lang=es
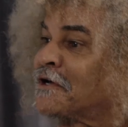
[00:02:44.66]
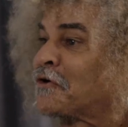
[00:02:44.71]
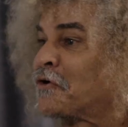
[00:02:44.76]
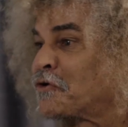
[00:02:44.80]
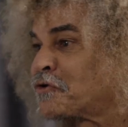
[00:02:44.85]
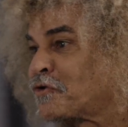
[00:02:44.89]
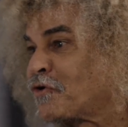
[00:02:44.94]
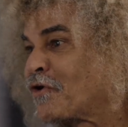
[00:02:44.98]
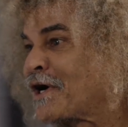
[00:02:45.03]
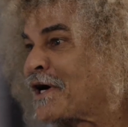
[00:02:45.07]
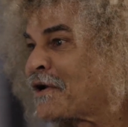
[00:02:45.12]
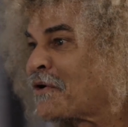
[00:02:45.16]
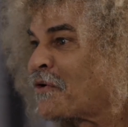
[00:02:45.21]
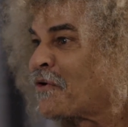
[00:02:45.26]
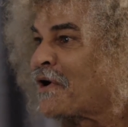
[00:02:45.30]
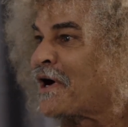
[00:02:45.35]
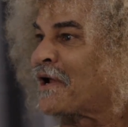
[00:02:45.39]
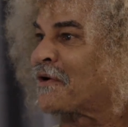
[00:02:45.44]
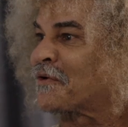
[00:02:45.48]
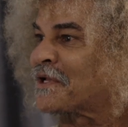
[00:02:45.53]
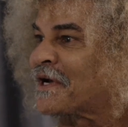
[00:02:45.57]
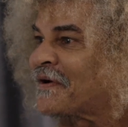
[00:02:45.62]
Que nos toca de
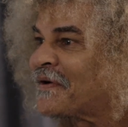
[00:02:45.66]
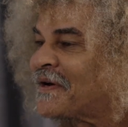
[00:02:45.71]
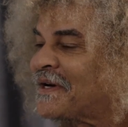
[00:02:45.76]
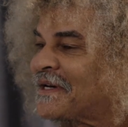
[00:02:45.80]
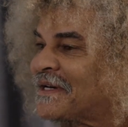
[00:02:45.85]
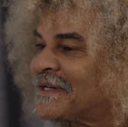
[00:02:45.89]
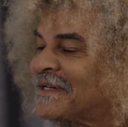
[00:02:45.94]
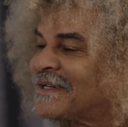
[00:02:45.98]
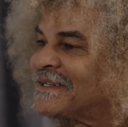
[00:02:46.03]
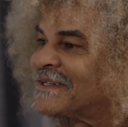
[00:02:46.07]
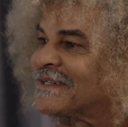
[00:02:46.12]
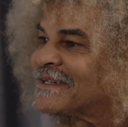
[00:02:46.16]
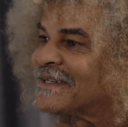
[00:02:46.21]
local otra vez.